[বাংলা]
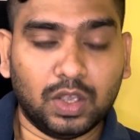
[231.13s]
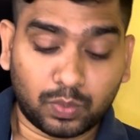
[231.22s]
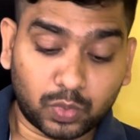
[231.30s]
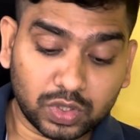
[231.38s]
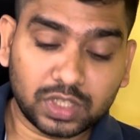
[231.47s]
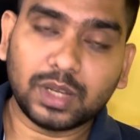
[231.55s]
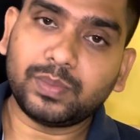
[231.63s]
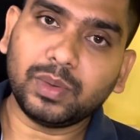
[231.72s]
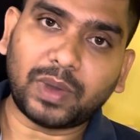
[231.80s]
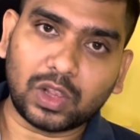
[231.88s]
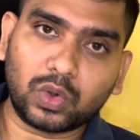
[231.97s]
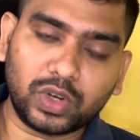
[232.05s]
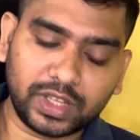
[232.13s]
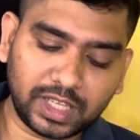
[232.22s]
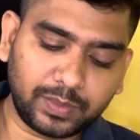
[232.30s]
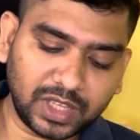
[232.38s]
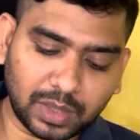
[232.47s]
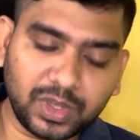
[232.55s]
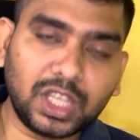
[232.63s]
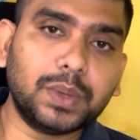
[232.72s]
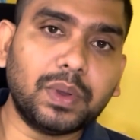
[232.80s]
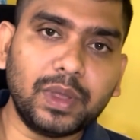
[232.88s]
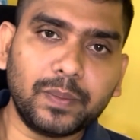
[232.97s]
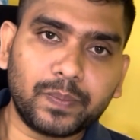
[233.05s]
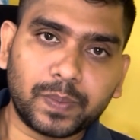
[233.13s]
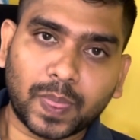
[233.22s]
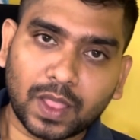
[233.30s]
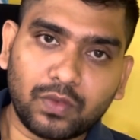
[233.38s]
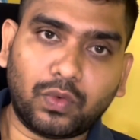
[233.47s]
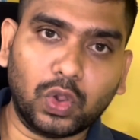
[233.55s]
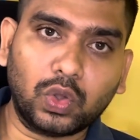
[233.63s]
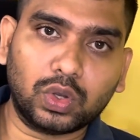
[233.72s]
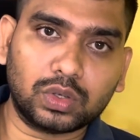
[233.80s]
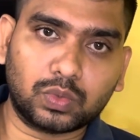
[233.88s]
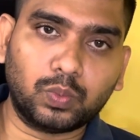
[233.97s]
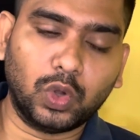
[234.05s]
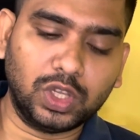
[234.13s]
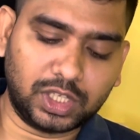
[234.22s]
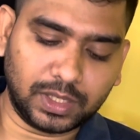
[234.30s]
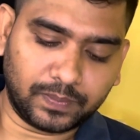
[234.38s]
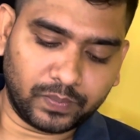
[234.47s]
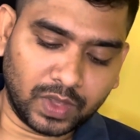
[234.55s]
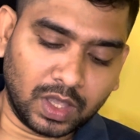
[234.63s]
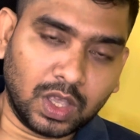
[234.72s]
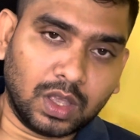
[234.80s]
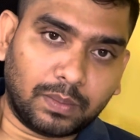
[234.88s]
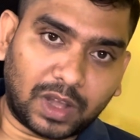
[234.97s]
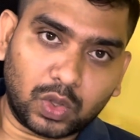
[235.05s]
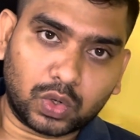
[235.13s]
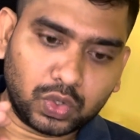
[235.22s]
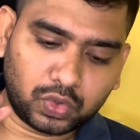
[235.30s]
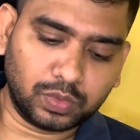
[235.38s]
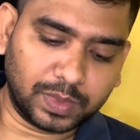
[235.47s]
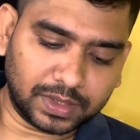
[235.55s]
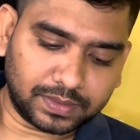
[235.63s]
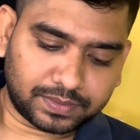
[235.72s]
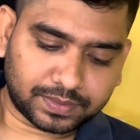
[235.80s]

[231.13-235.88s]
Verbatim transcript: পুরো স্টেপটি ভালো করে দেখবেন আমি কীভাবে ফলো বলছি ভালো করে শুনবেন